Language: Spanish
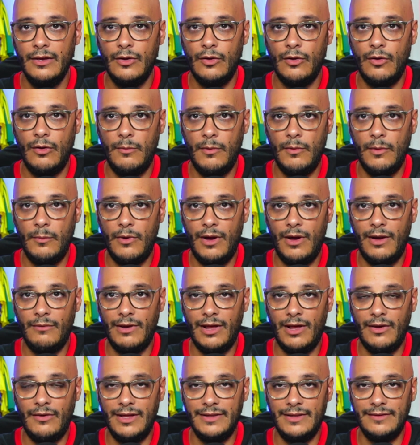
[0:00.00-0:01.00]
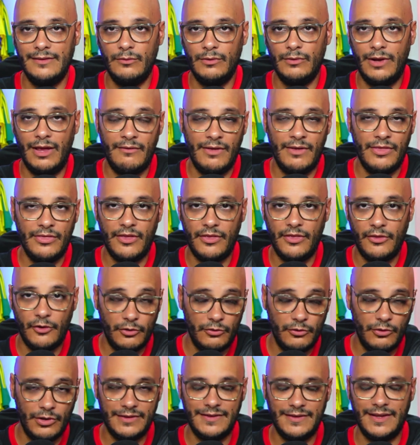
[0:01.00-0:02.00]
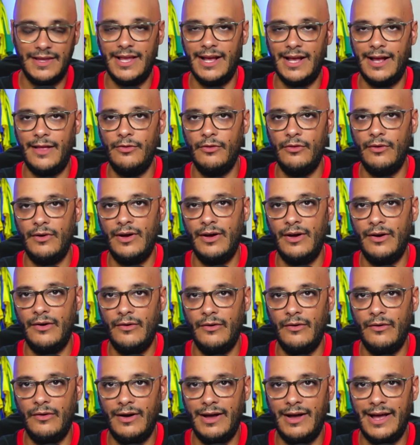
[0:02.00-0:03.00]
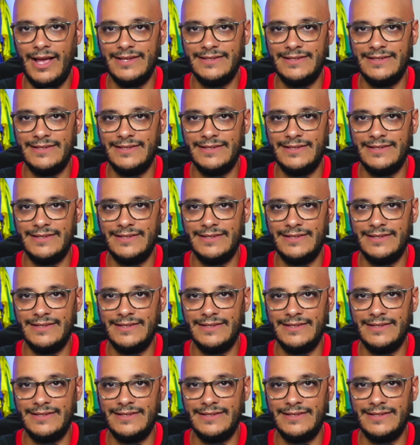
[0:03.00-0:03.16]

como hemos hablado antes, un vencedor no está llegando a,